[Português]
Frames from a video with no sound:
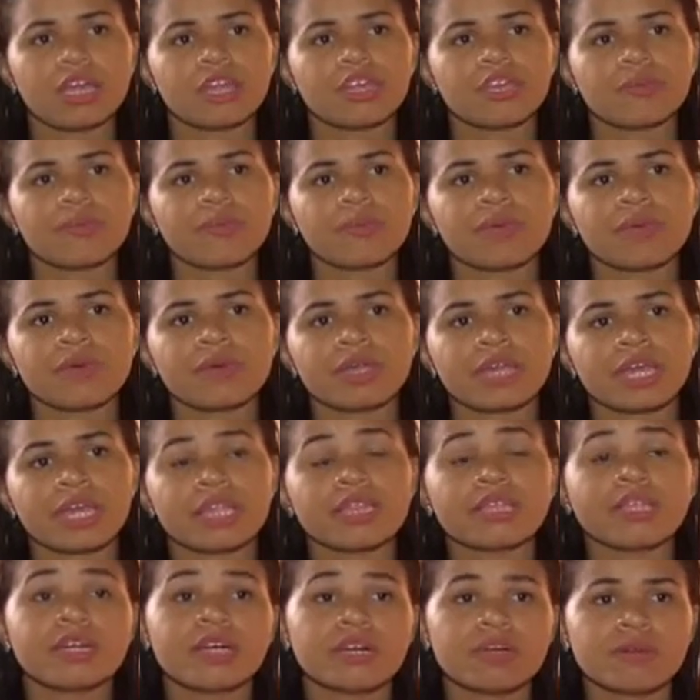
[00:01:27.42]
E por que
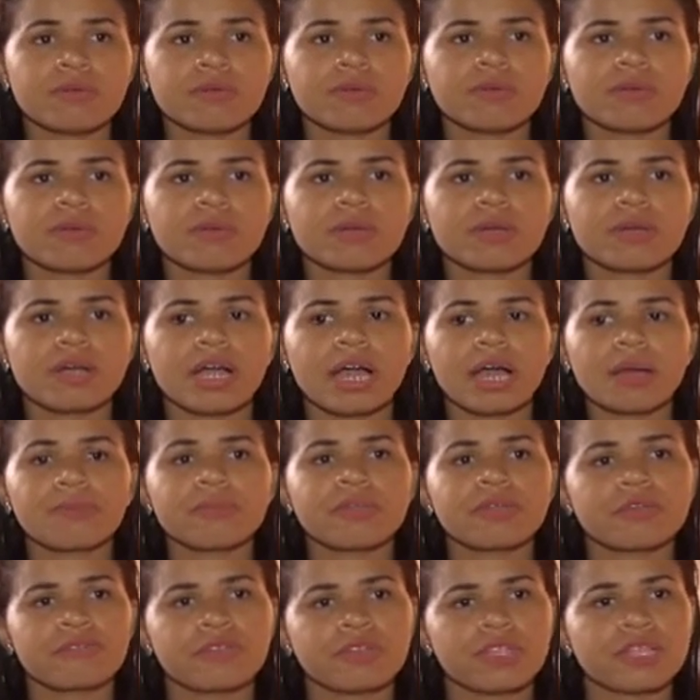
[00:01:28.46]
não a
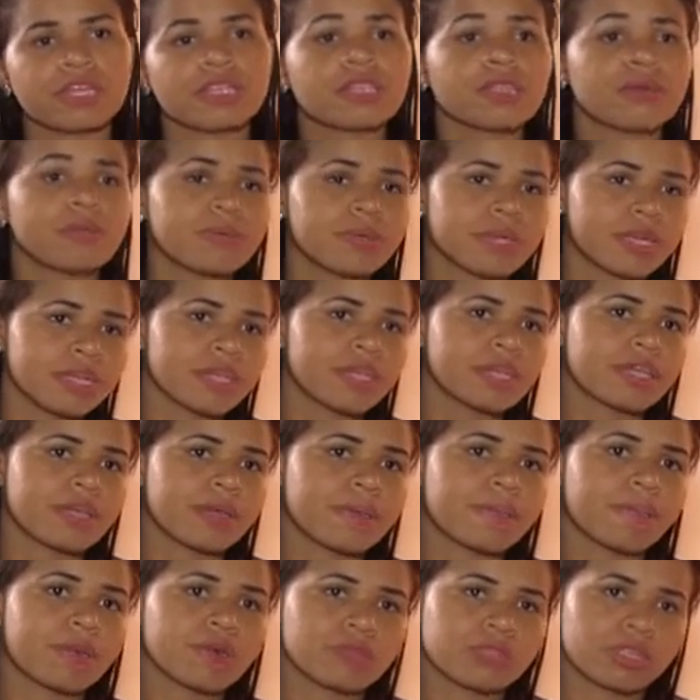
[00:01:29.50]
minha filha também, que é
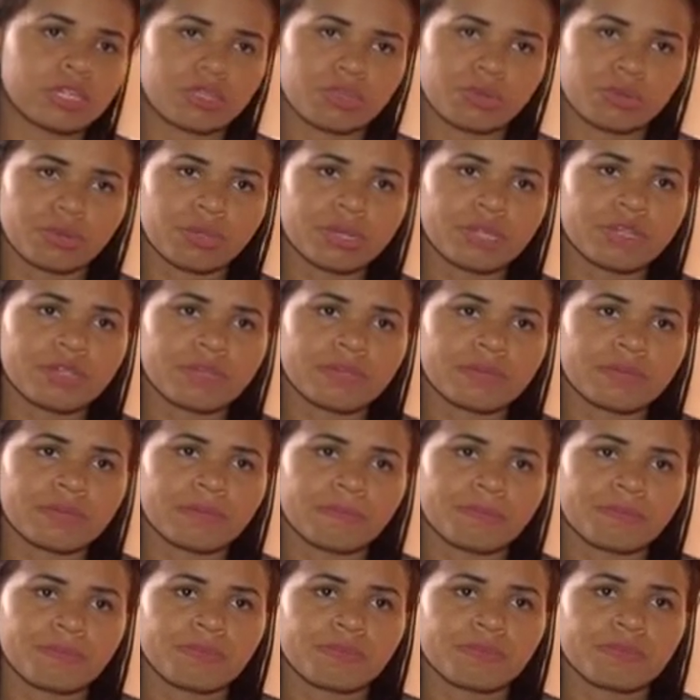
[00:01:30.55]
portadora
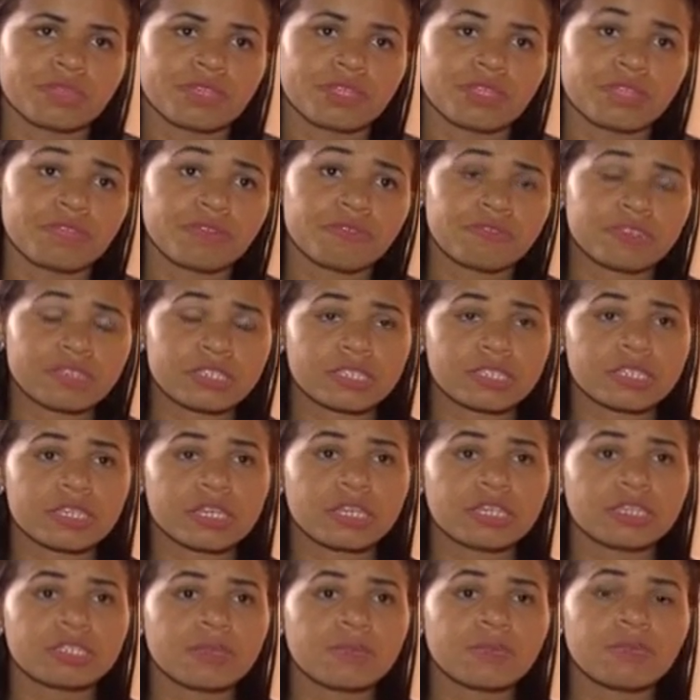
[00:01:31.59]
de
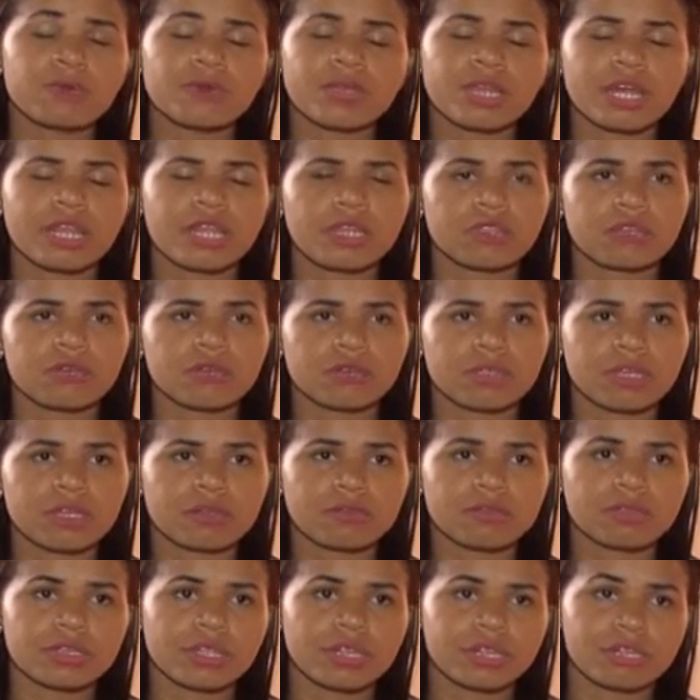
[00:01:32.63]
deficiência, porque ela não tem o
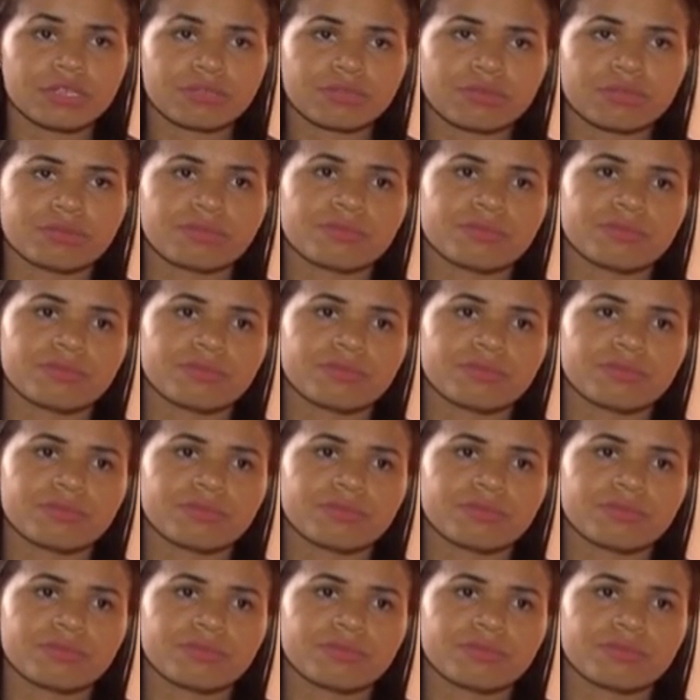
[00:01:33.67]
direito?